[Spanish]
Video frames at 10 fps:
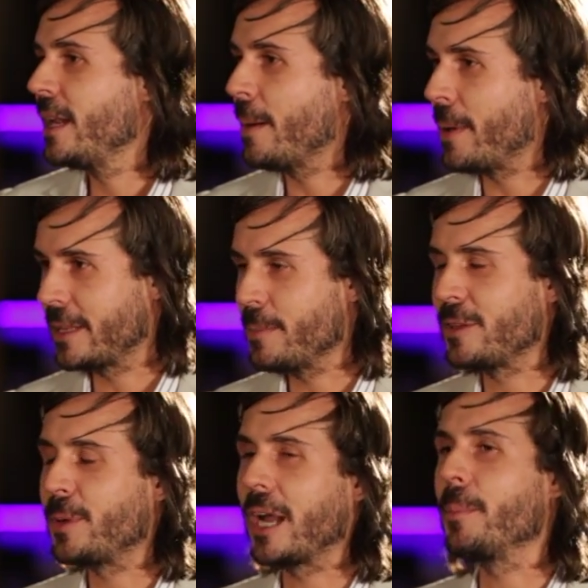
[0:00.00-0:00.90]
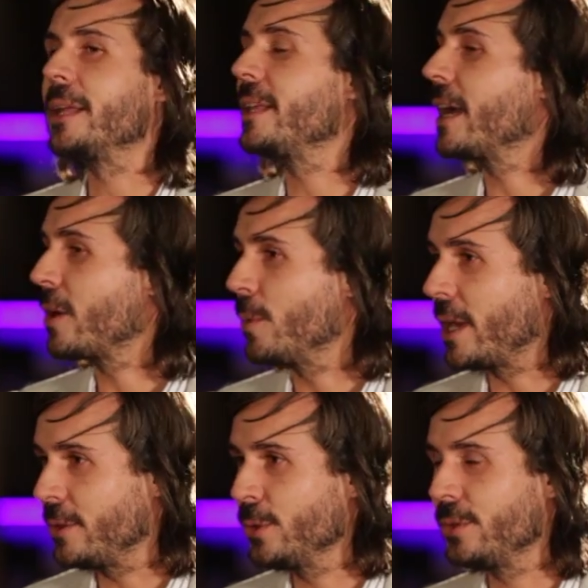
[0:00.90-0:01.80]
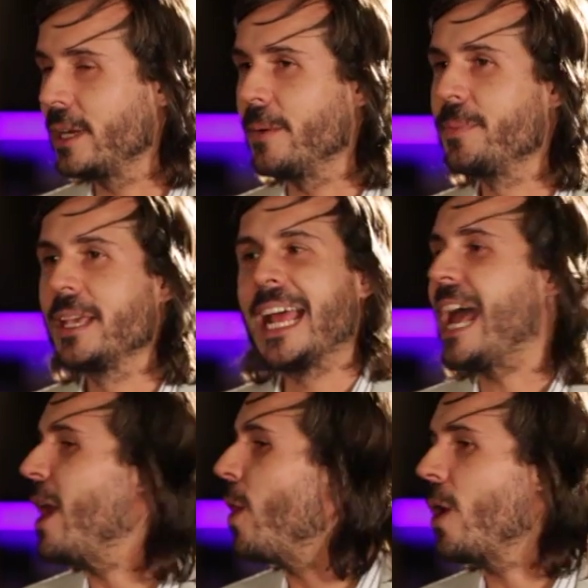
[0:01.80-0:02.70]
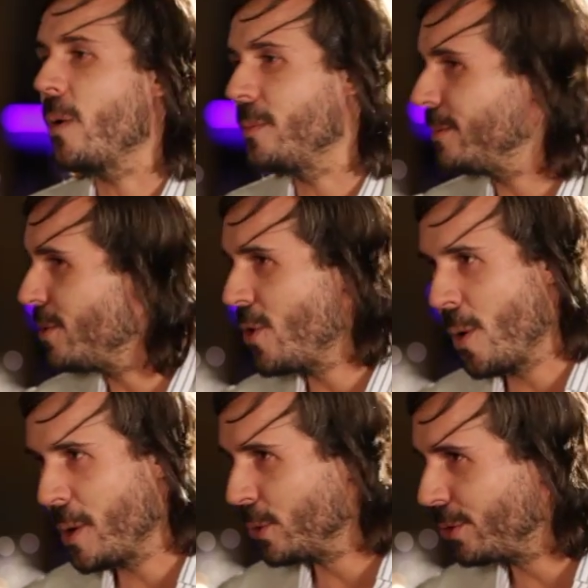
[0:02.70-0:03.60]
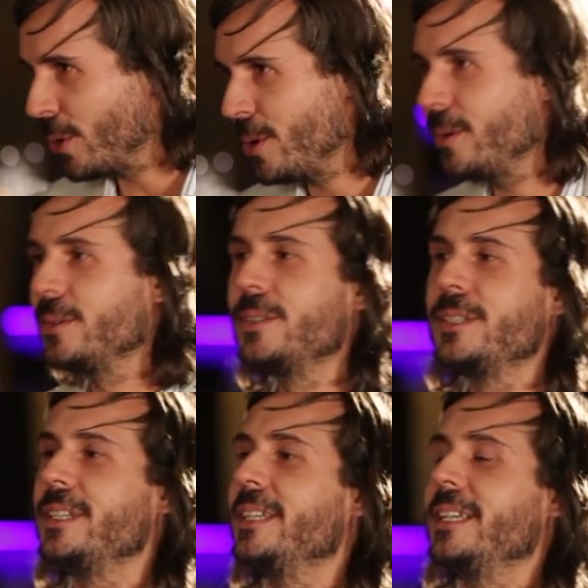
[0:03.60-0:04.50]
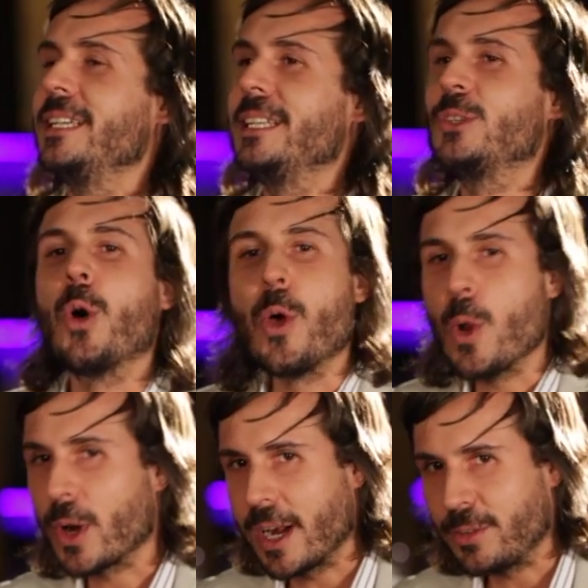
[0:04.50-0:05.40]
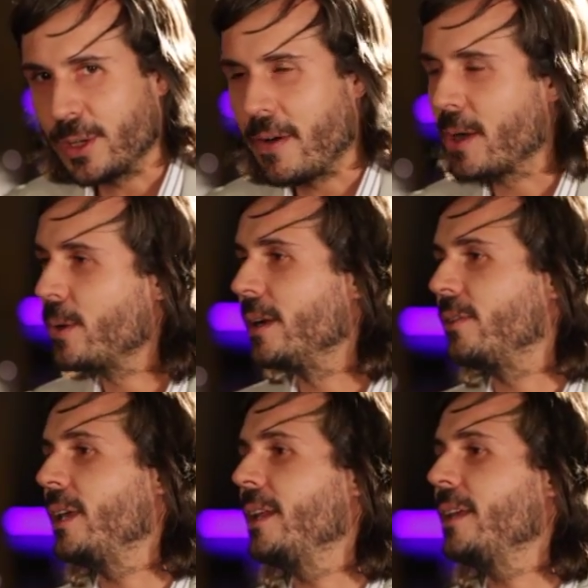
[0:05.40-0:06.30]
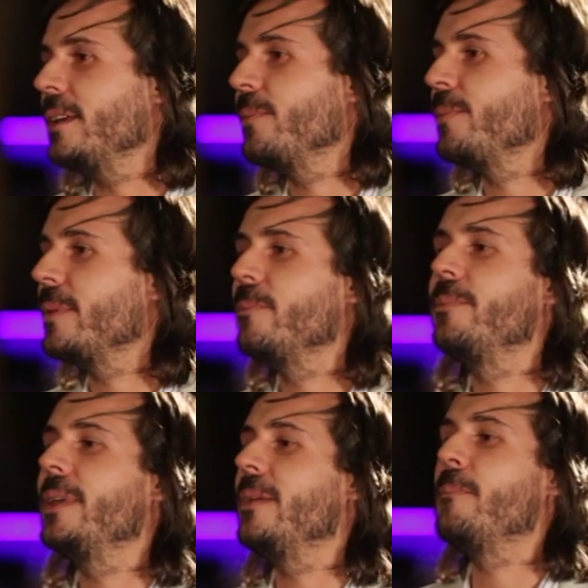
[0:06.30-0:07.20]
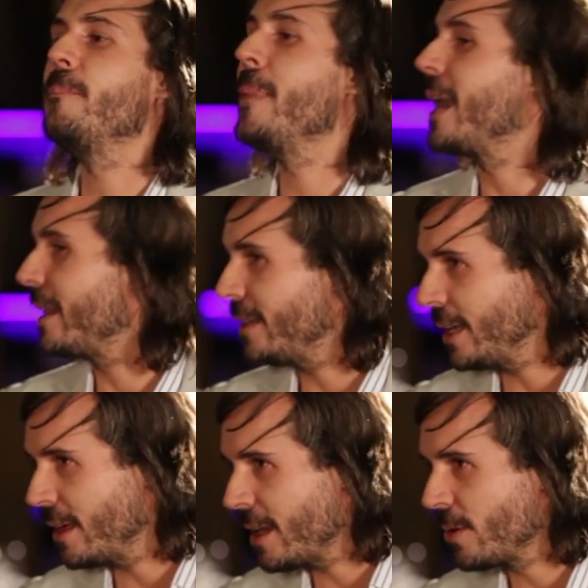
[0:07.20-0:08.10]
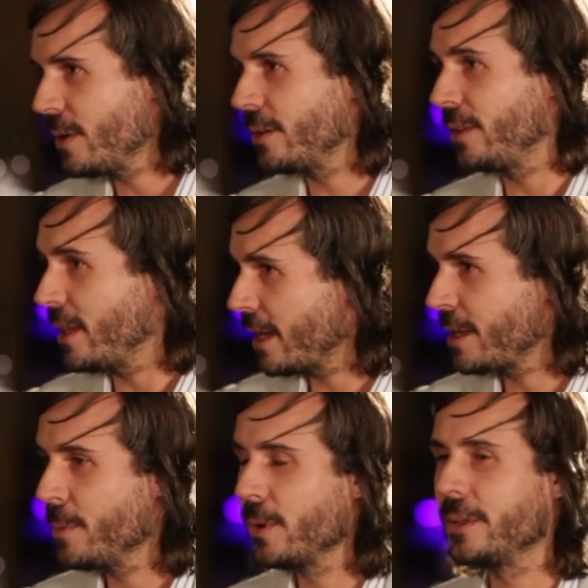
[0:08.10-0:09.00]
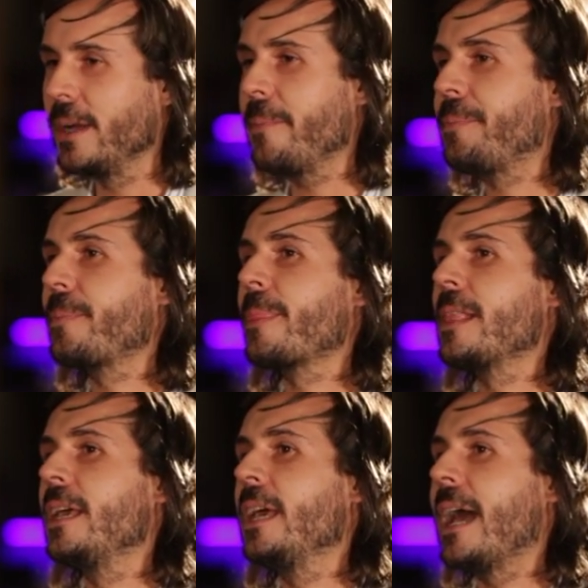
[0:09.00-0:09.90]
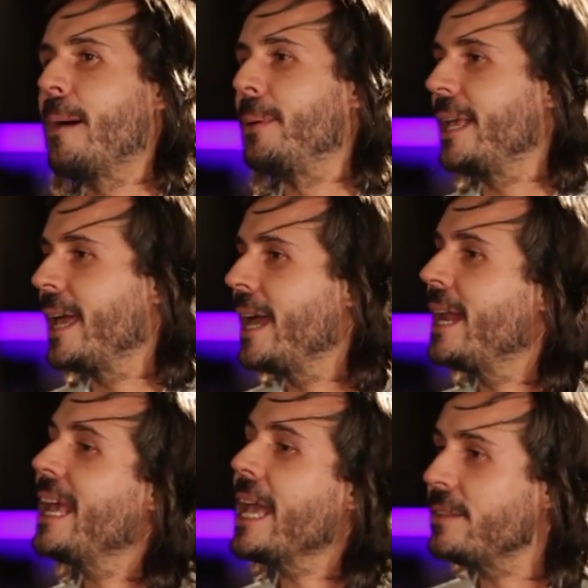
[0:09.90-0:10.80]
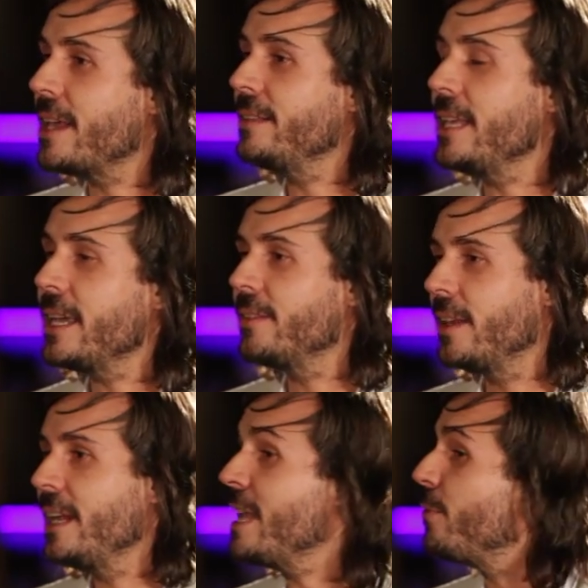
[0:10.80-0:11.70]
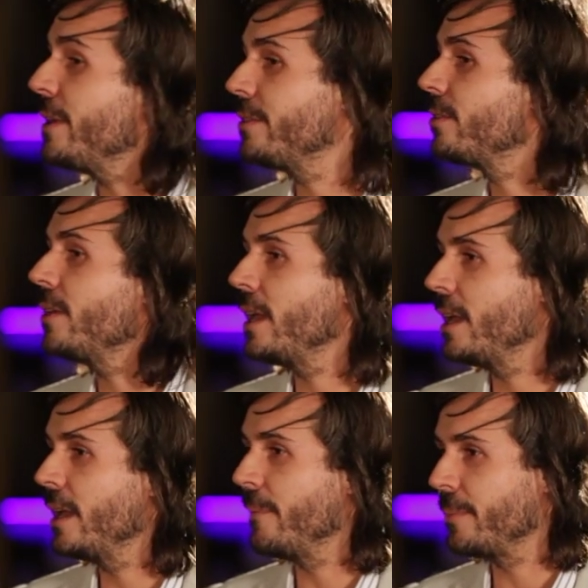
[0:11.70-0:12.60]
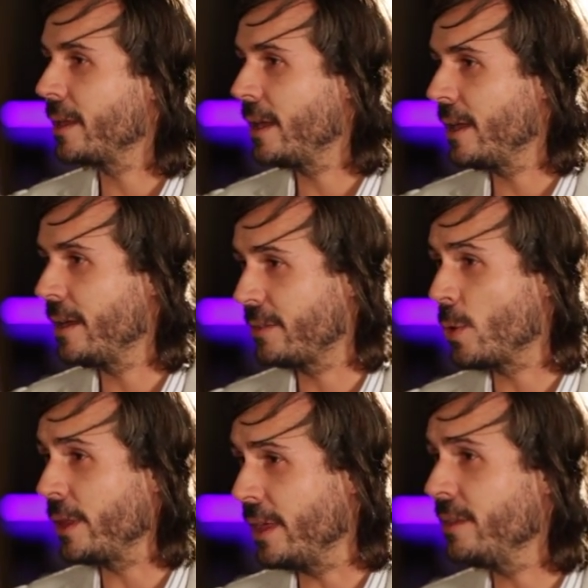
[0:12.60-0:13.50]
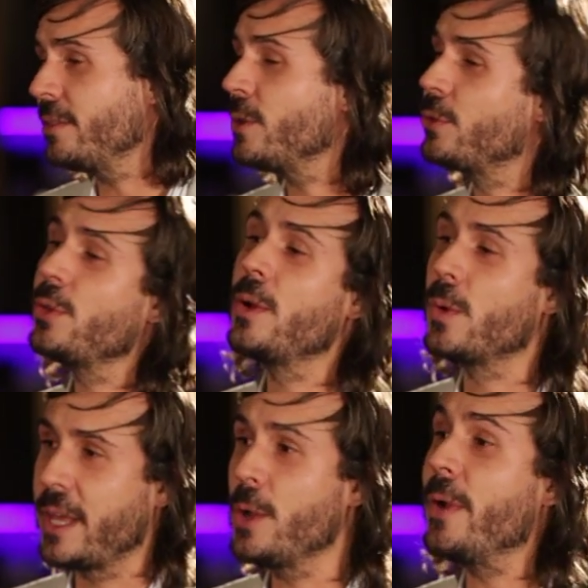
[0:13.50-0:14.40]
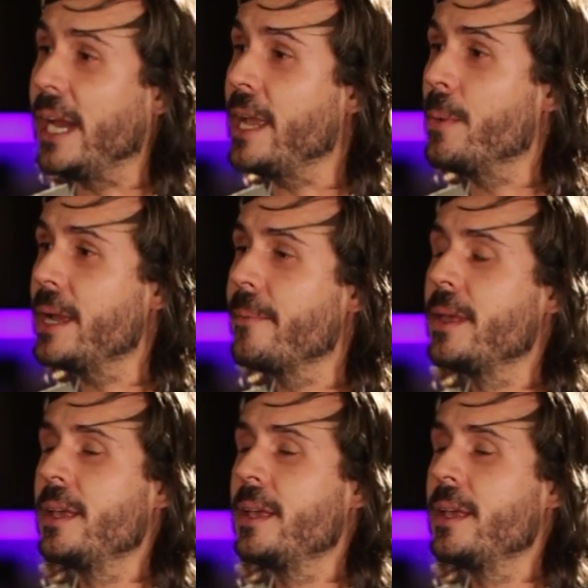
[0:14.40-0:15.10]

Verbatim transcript: la parte más pragmática como la industria. No me gustó, todo lo relacionaba con el cine me retiré de la universidad aquí en Bogotá, apliqué al SAT, que es el ICFES eh, eh, estadounidense, yo estudié en un colegio bilingüe,